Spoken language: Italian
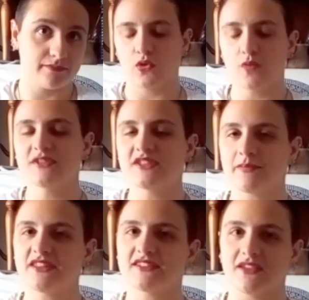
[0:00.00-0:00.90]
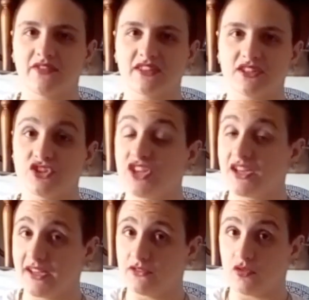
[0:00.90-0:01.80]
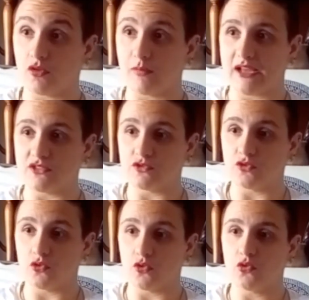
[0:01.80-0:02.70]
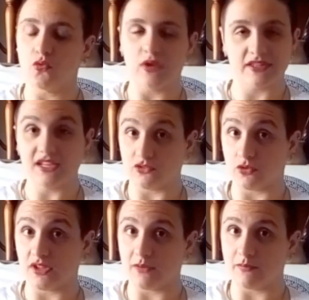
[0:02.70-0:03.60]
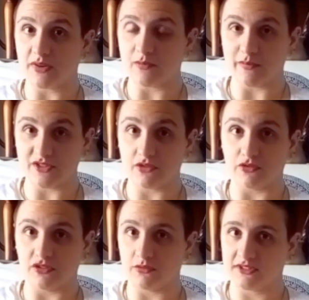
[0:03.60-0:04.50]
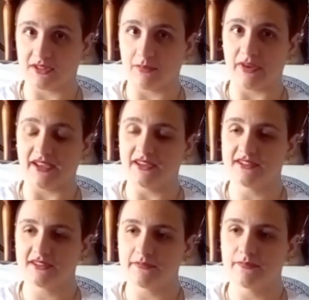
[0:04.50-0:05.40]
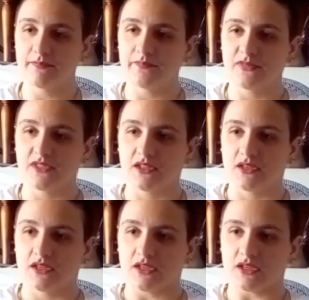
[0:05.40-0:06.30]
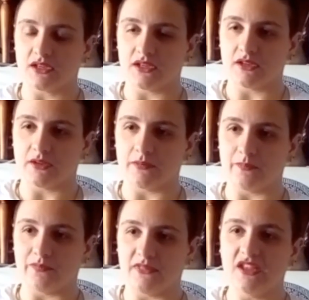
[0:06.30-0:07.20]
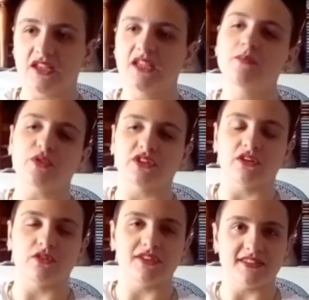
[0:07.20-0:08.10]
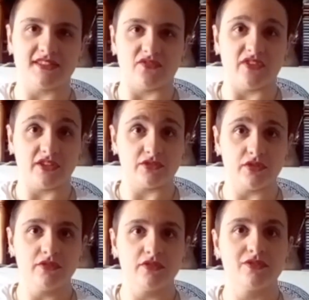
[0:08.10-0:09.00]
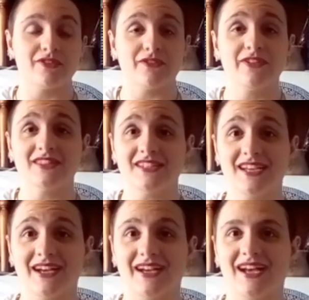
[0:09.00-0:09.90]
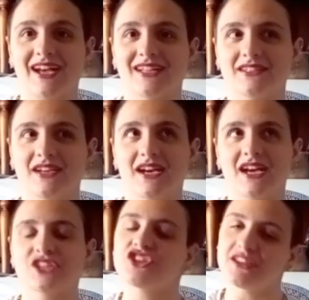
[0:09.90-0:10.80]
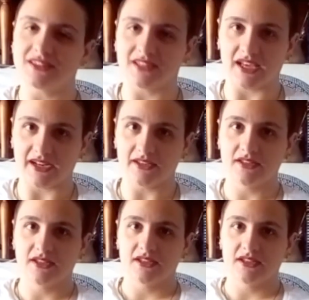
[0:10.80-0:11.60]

Come sapete se avete già letto il romanzo o guardato il primo episodio di questa playlist, ehm, il protagonista Victor fa fatica ad accettare